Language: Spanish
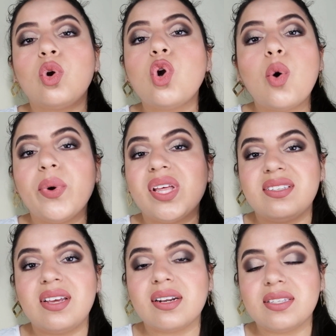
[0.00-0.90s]
no puede
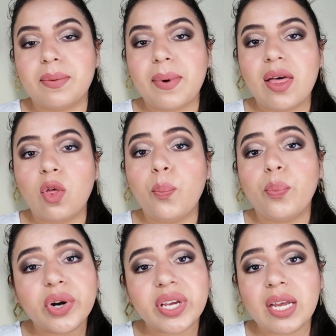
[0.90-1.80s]
ser reservado
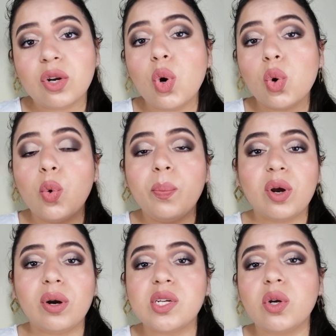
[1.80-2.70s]
porque no
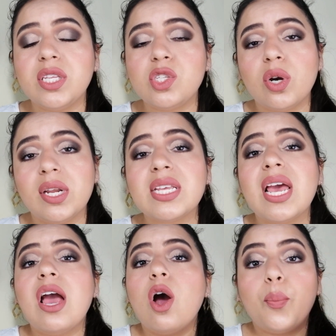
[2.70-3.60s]
cumple con las condiciones,
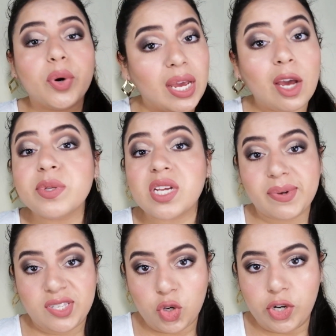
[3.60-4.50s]
porque hay
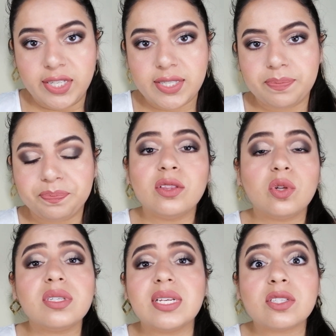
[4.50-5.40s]
observaciones.
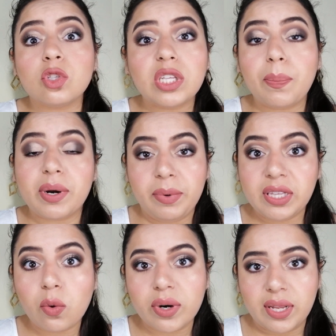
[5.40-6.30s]
Entonces no te
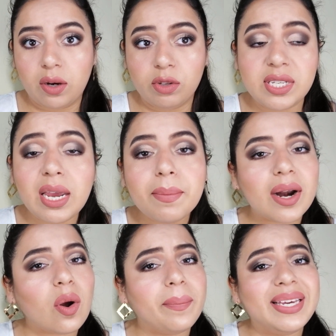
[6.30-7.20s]
permite guardarlo. Sin
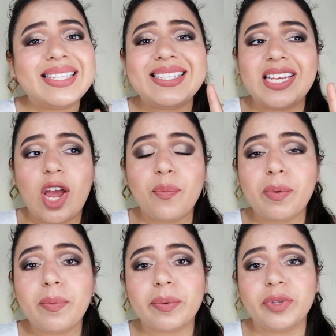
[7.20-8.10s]
embargo, a mí
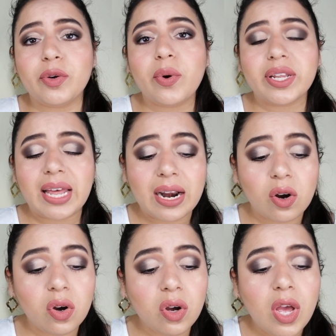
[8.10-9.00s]
siempre me permitió
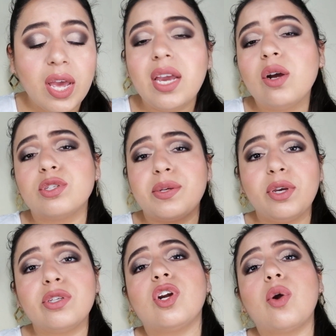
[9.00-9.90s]
guardarlo.
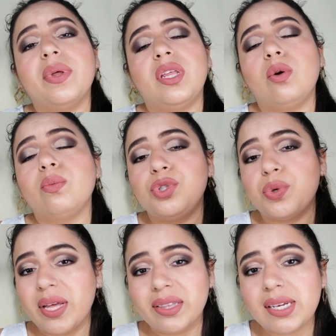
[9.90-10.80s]
Inclusive yo cierro pedido
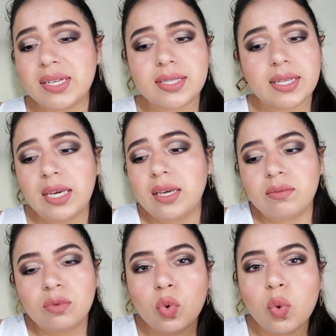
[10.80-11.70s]
mucho antes y
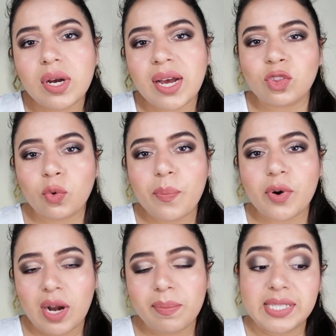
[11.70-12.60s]
nunca tuve
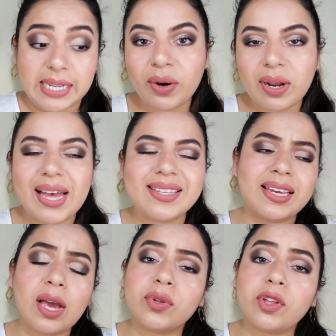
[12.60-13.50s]
problemas.
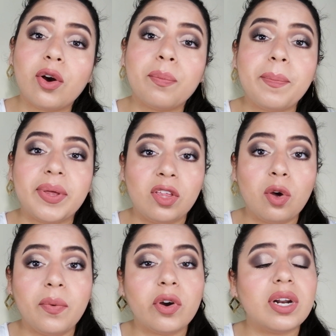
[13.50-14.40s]
Así que cuando llegó mi
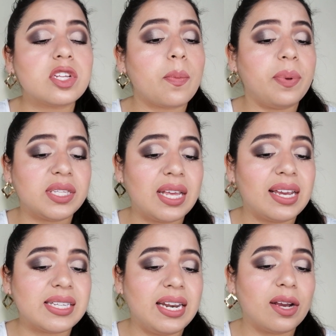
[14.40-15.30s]
pedido me voy con la sorpresa de
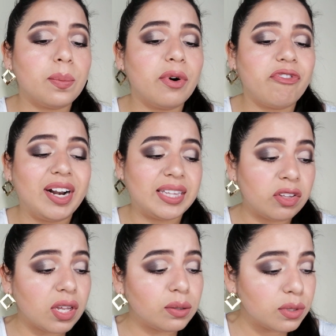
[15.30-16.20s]
que salía como
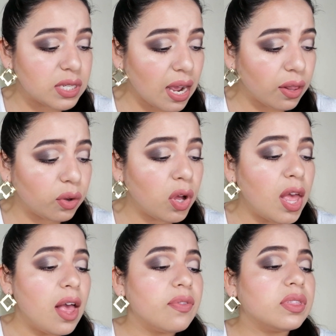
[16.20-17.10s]
faltante anunciado
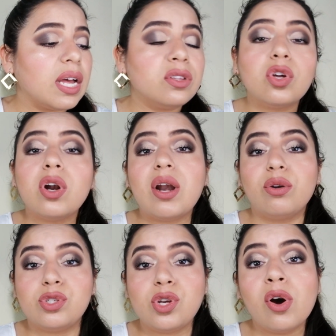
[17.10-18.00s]
tanto la
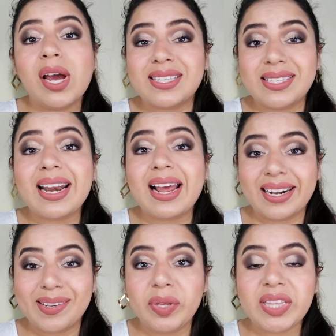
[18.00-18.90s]
loción, es decir, la
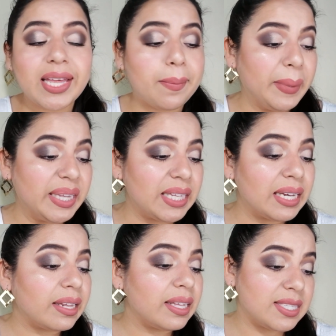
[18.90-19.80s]
cremita de
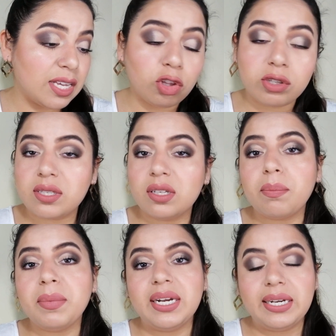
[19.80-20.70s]
Mítica de
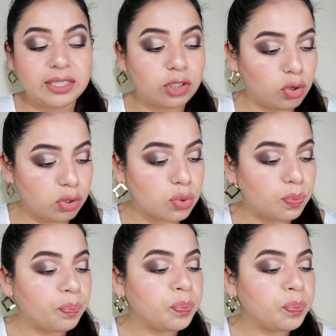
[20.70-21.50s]
160 mililitros